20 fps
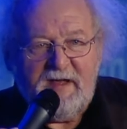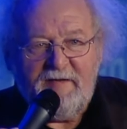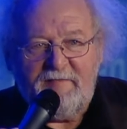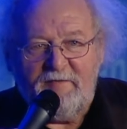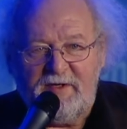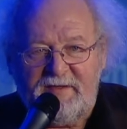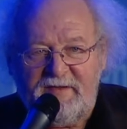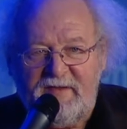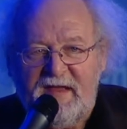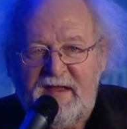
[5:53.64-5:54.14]

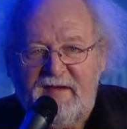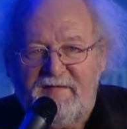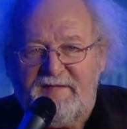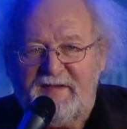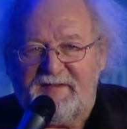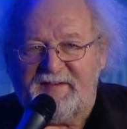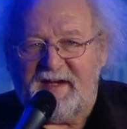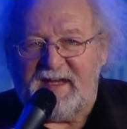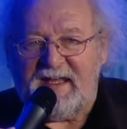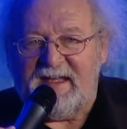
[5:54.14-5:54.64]
wurden
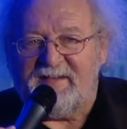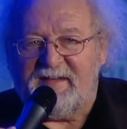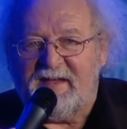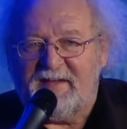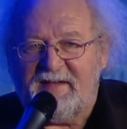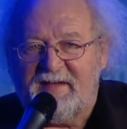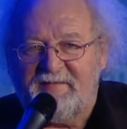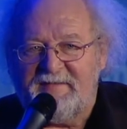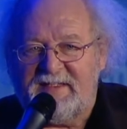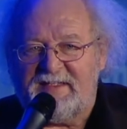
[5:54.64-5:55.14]
Vertreter
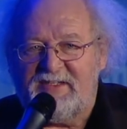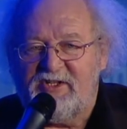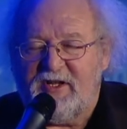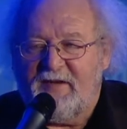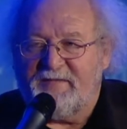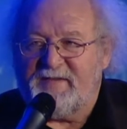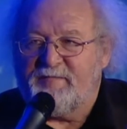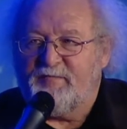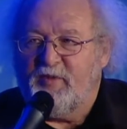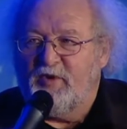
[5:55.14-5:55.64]
der
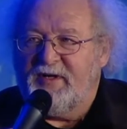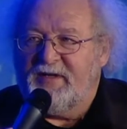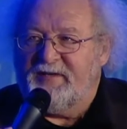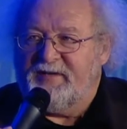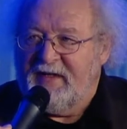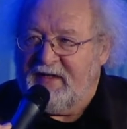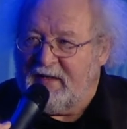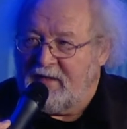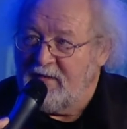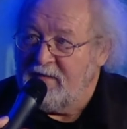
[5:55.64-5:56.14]

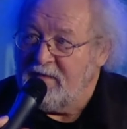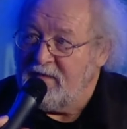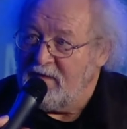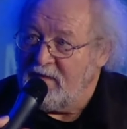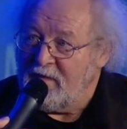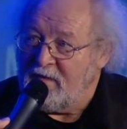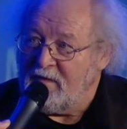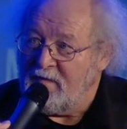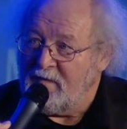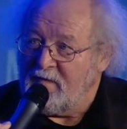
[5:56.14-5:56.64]
Wissenschaftspolitik
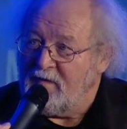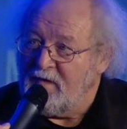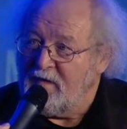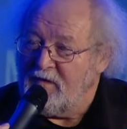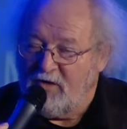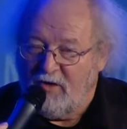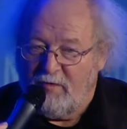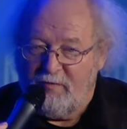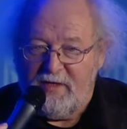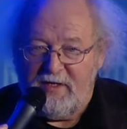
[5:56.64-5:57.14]
äh,
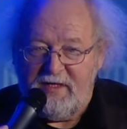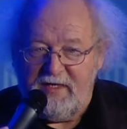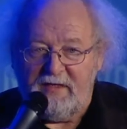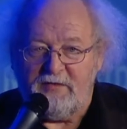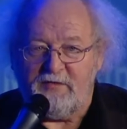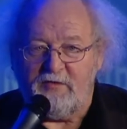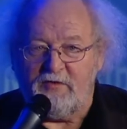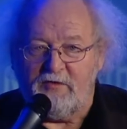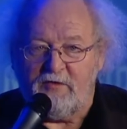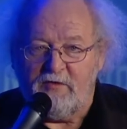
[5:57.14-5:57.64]

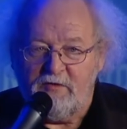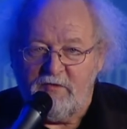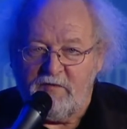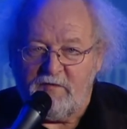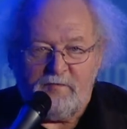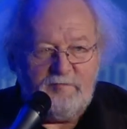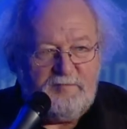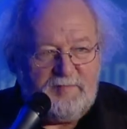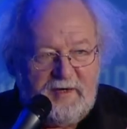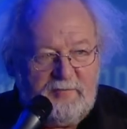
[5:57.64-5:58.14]
nominiert
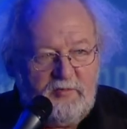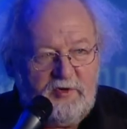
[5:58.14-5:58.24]
und ein paar